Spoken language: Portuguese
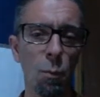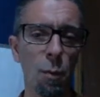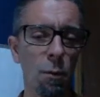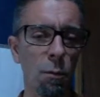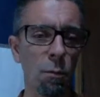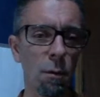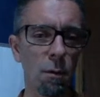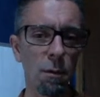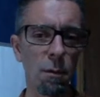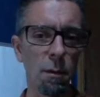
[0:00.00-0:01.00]

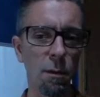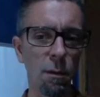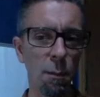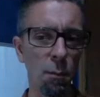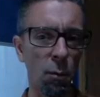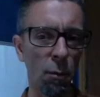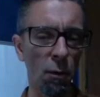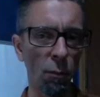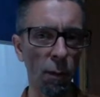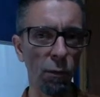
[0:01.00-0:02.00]
perguntas, existem pelo
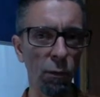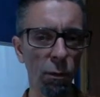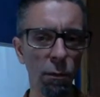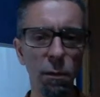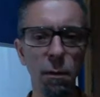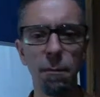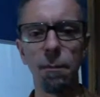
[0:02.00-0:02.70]
menos mais 11,